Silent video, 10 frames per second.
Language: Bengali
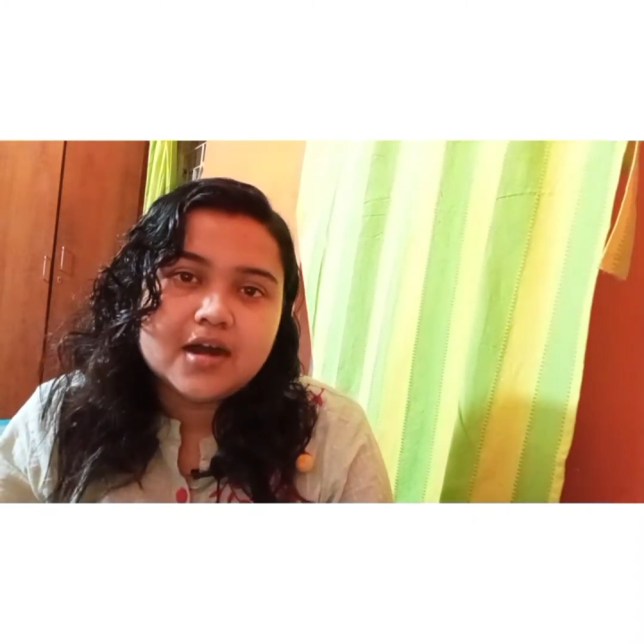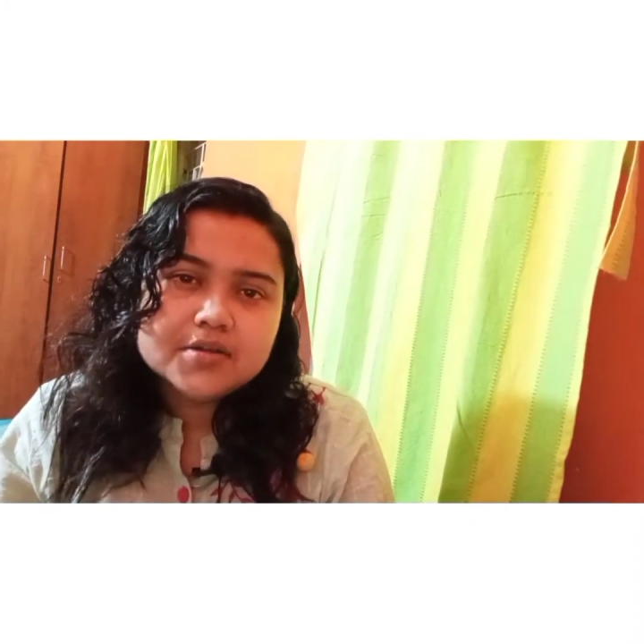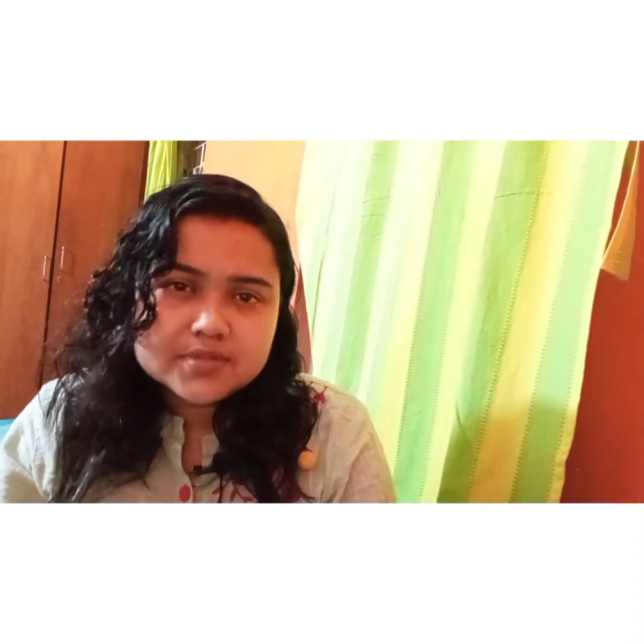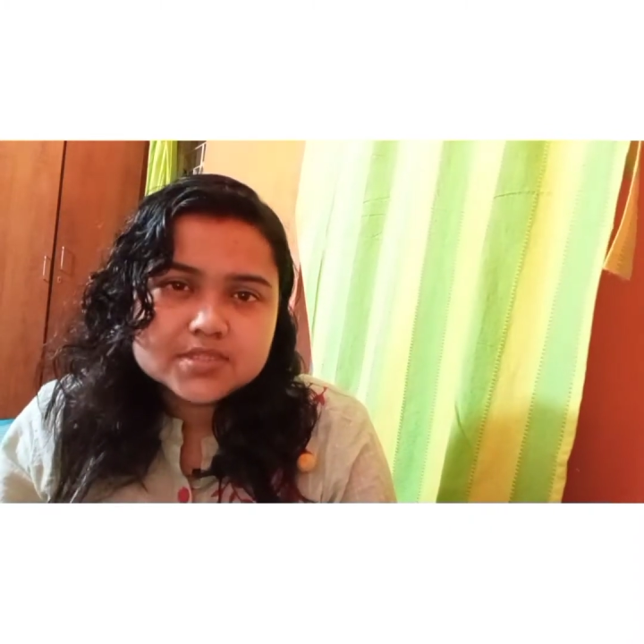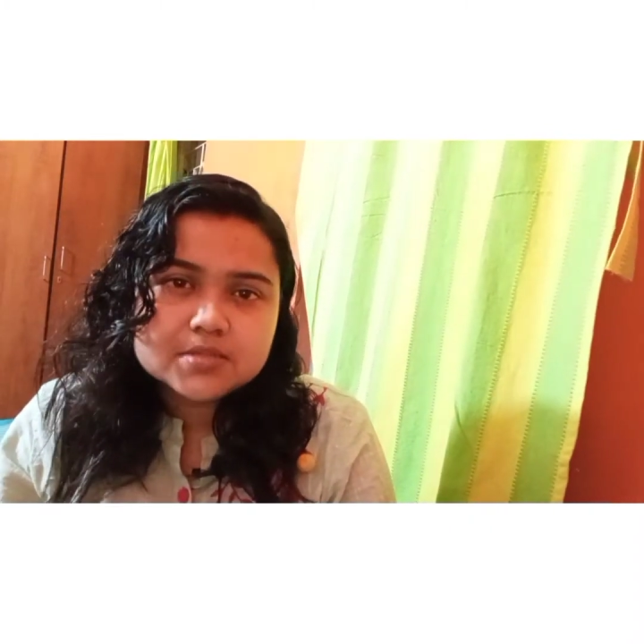
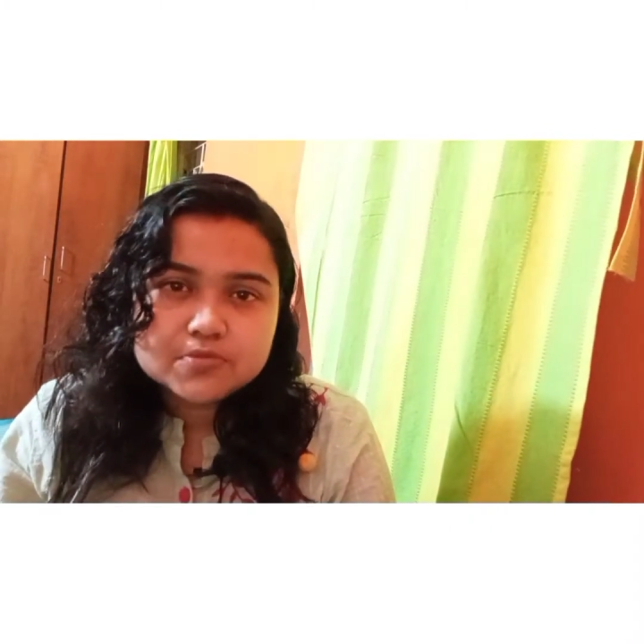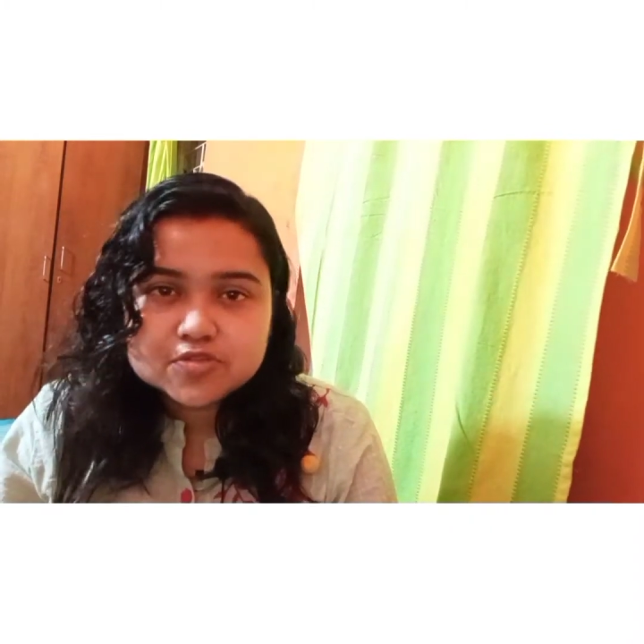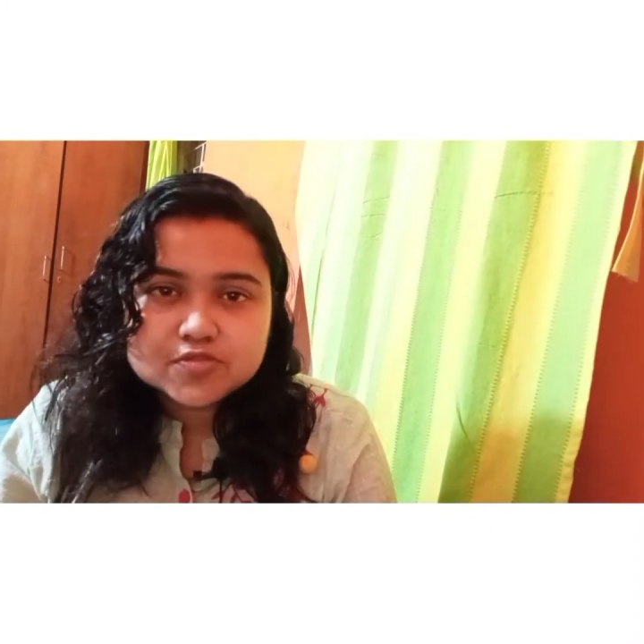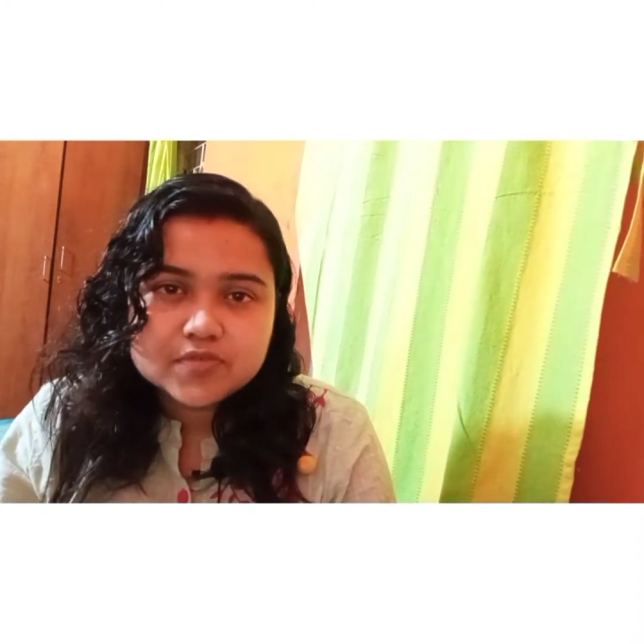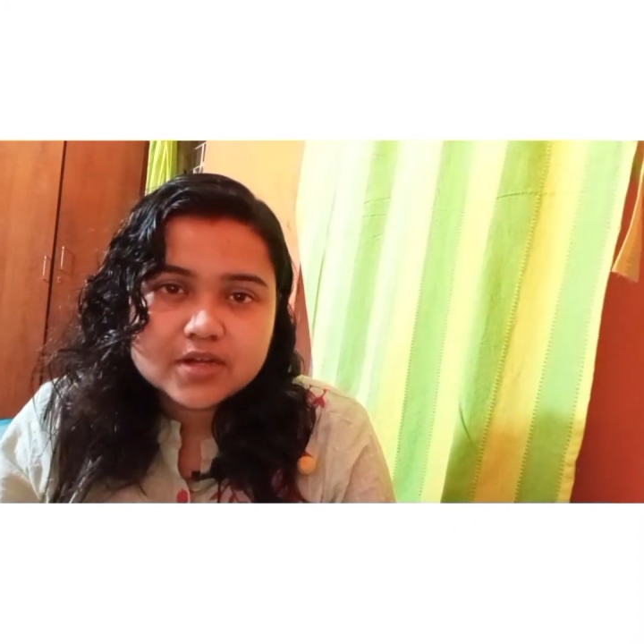কন্ট্যাক্ট লেন্স
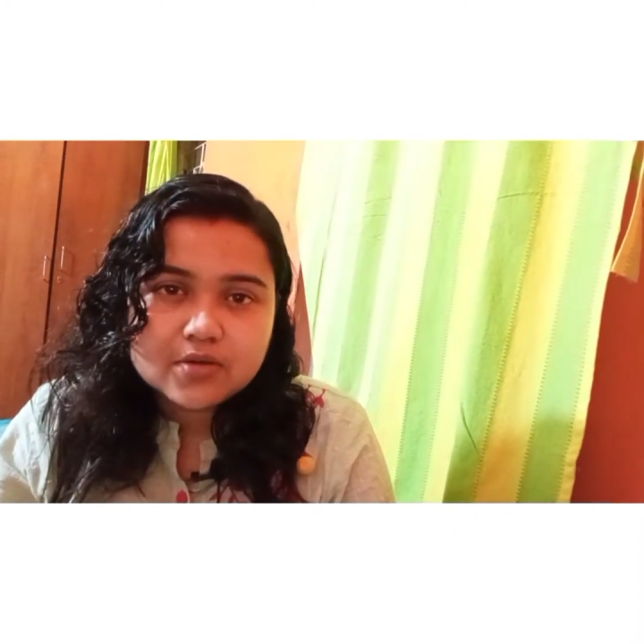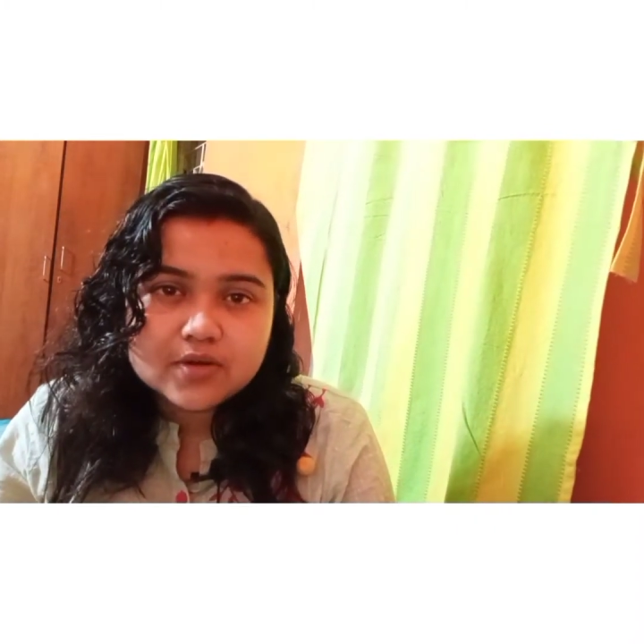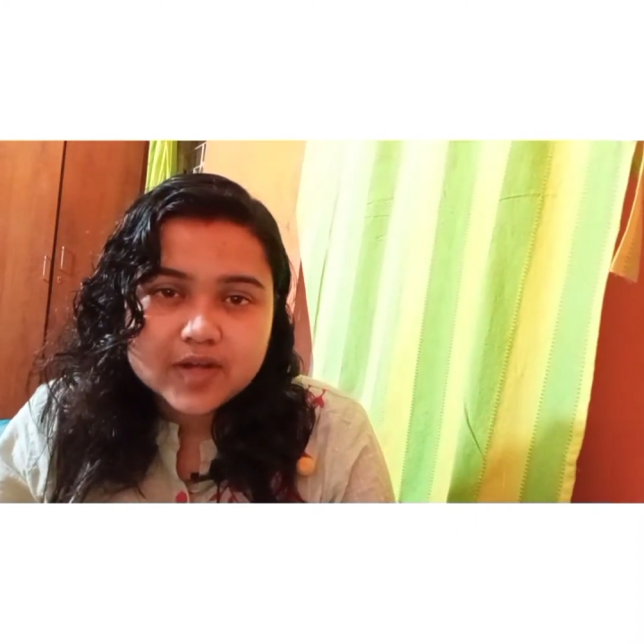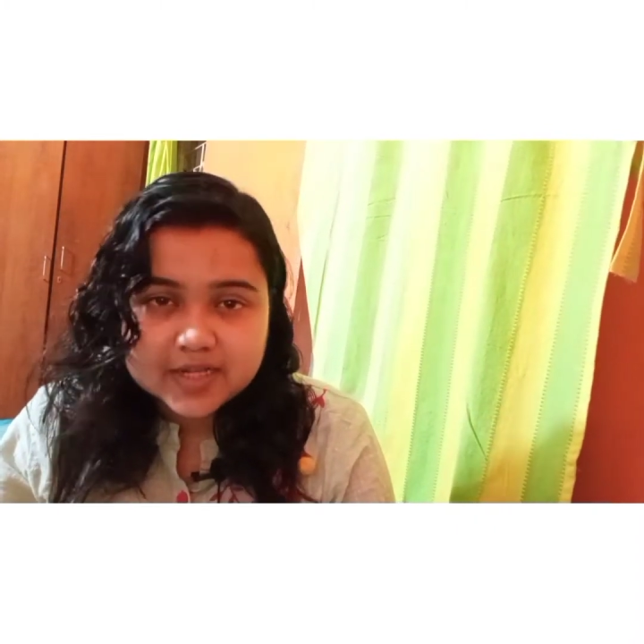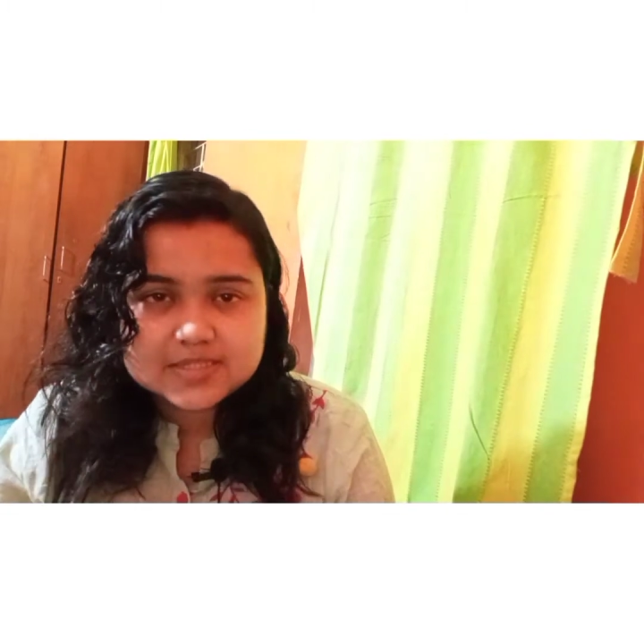কিন্তু
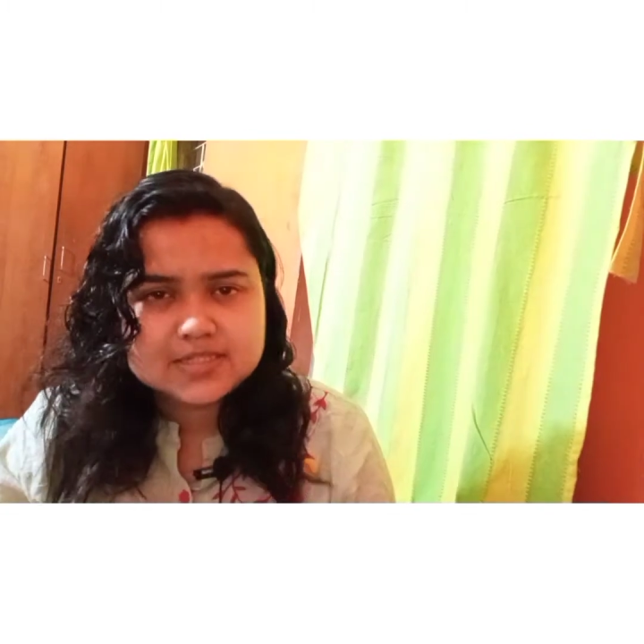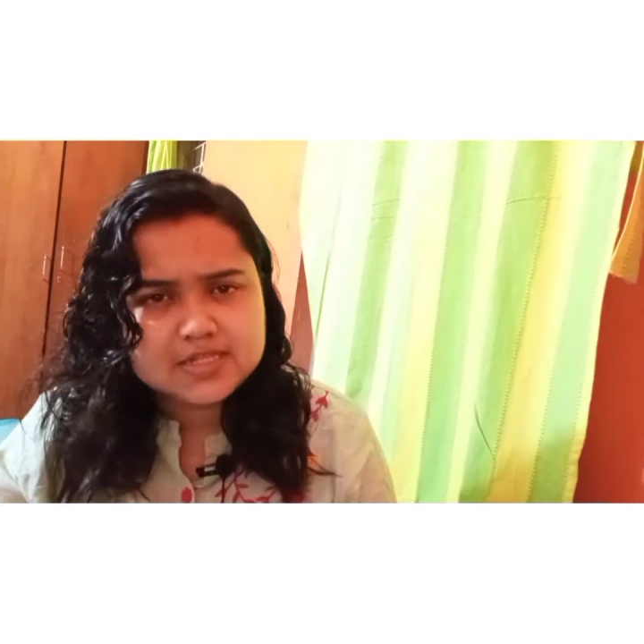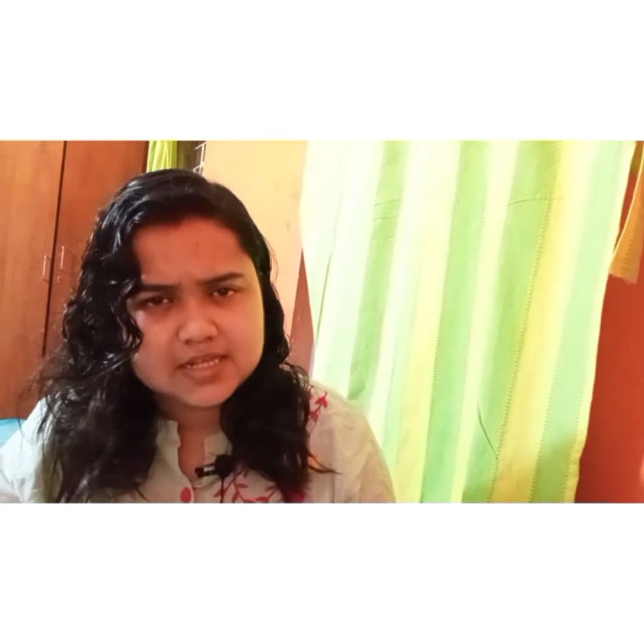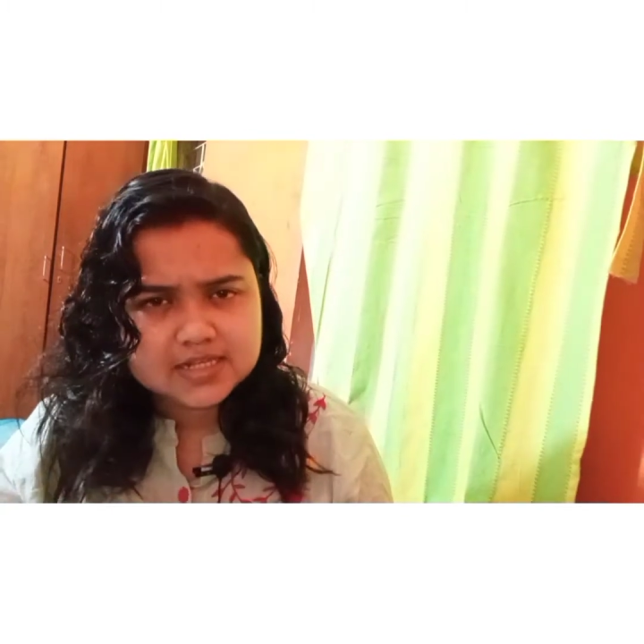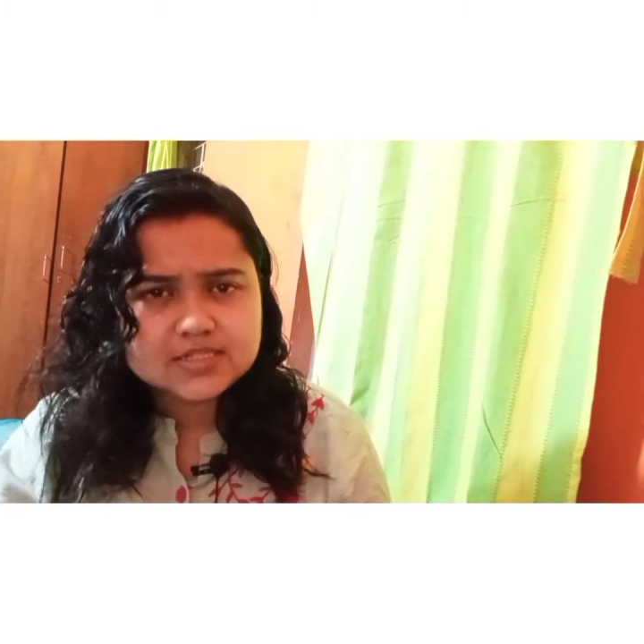তুমি পড়তে
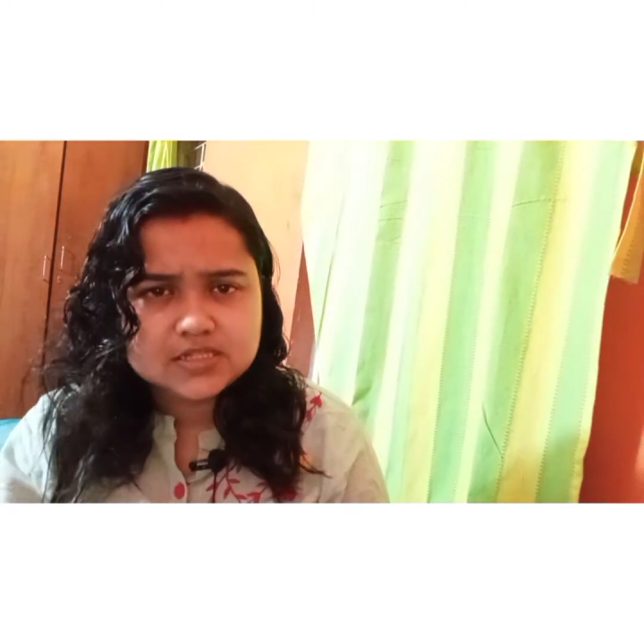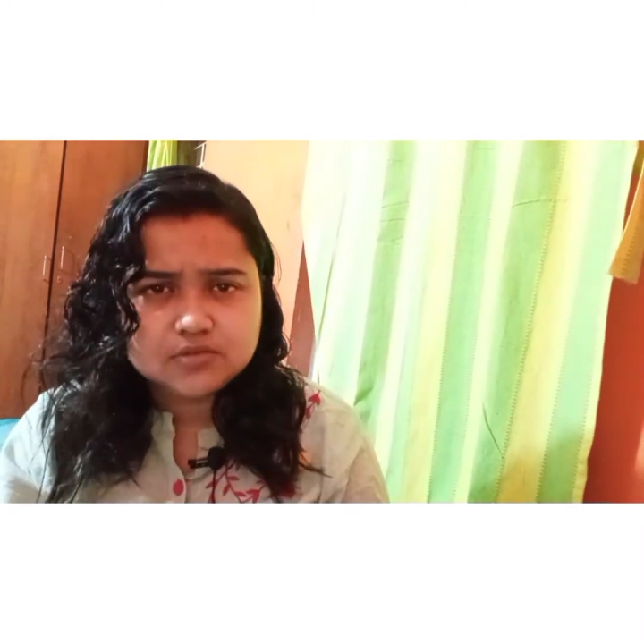পারো